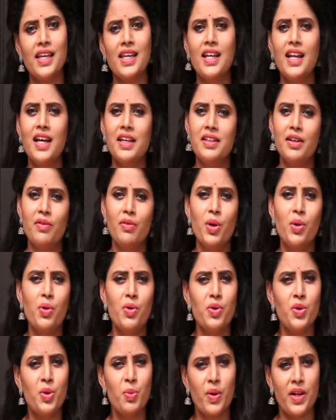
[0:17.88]
ఇలా ఎవరో
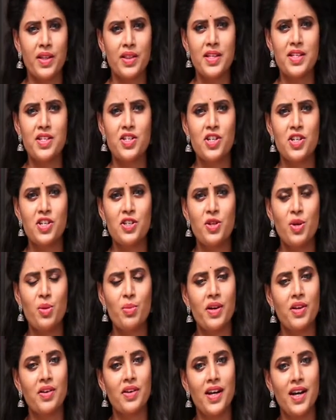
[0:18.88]
ఒకరు ప్రతి స్టేజ్లో
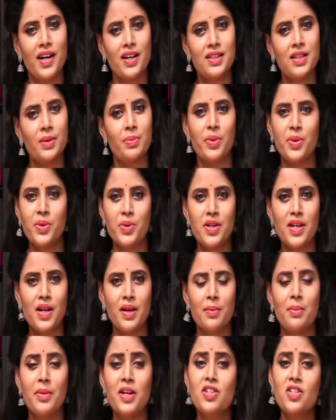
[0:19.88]
మనం గాడి తప్పకుండా
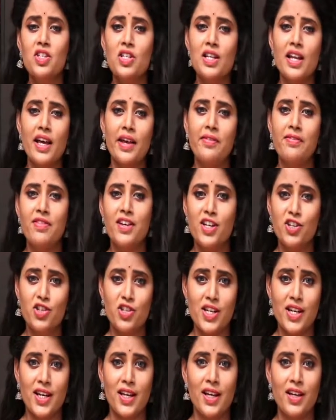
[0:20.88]
మంచి లైఫ్ లీడ్
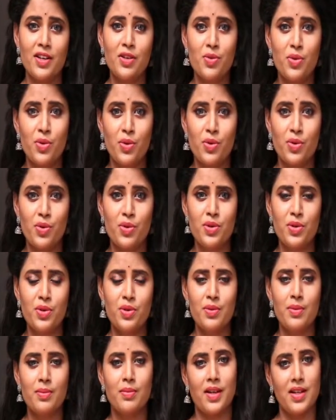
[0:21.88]
చేయాలని కోరుకుంటూ
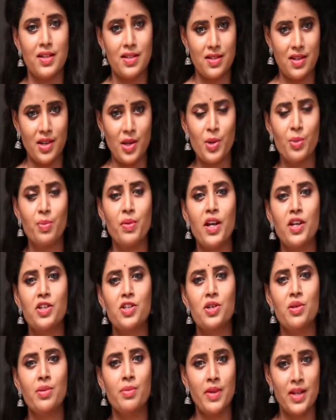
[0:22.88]
మన
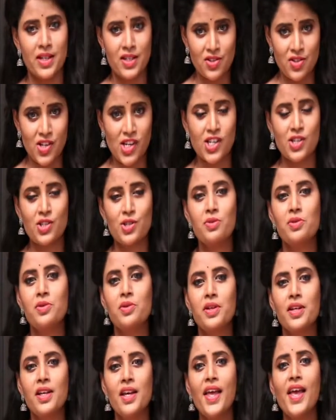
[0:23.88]
శ్రేయోభిలాషులు మన శ్రేయస్సు
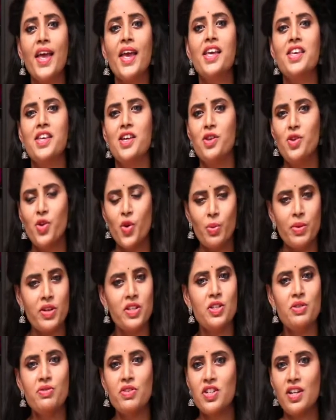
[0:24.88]
కోరి ఎన్నో
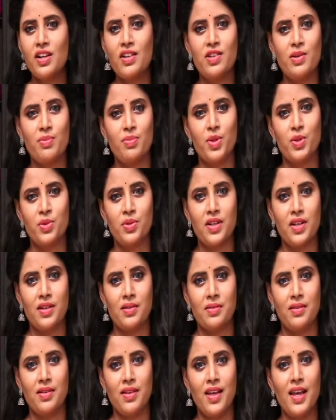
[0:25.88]
మంచి విషయాలు చెప్తూ
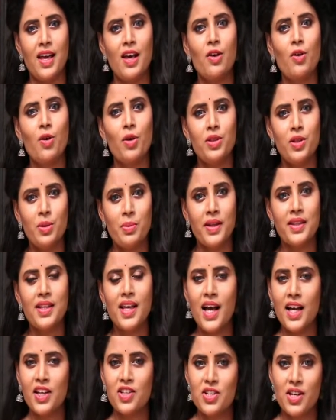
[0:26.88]
ఉంటారు
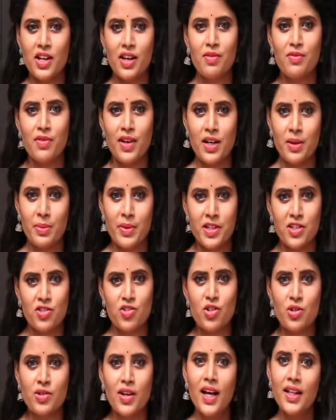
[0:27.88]
కొంతమంది ఆ క్షణం వంట
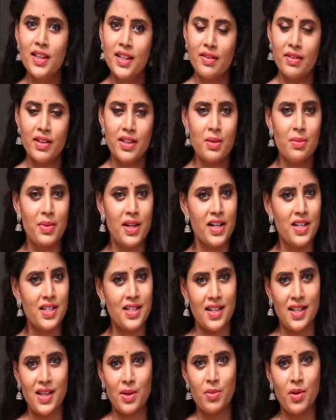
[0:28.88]
పట్టించుకున్న ఆ తర్వాత మళ్ళీ
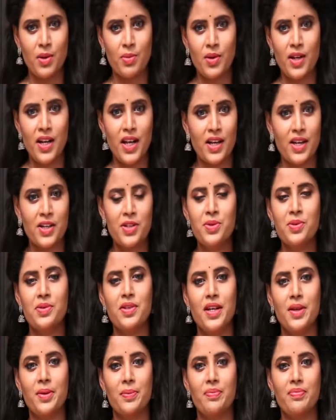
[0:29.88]
సదా మామూలు అన్నట్టు
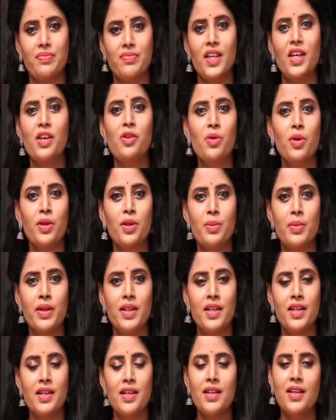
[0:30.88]
ఉంటారు
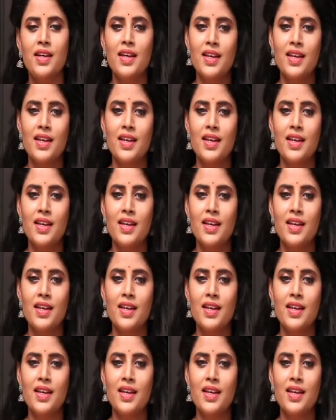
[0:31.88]
ఇంకొంతమందికి